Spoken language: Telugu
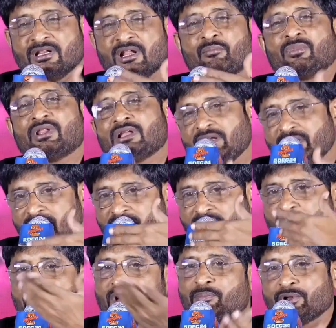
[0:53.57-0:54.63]
నెమ్మదిగా ఈ
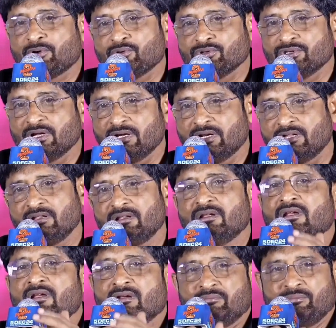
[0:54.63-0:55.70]
నెంబర్ పెరుగుద్దండి
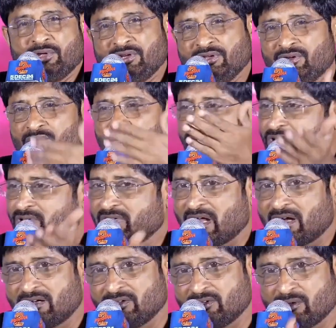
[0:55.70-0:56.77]
పెరిగిన కొద్దీ
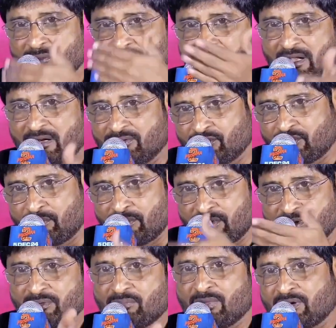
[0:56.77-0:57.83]
ఆటలతో పాటు కాలంతో
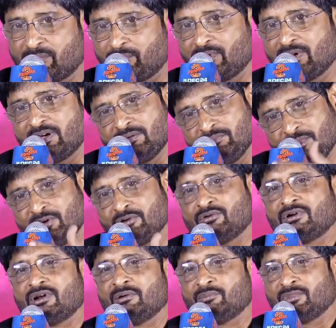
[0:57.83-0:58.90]
పాటు మార్పులాగా మేము
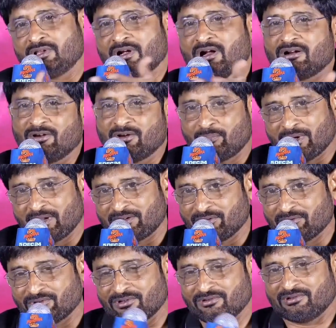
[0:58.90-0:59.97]
కూడా నెమ్మదిగా ఆటలో పార్ట్
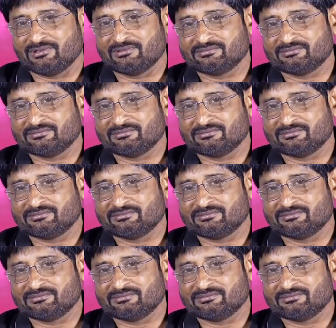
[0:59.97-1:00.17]
అవుతాం అంటే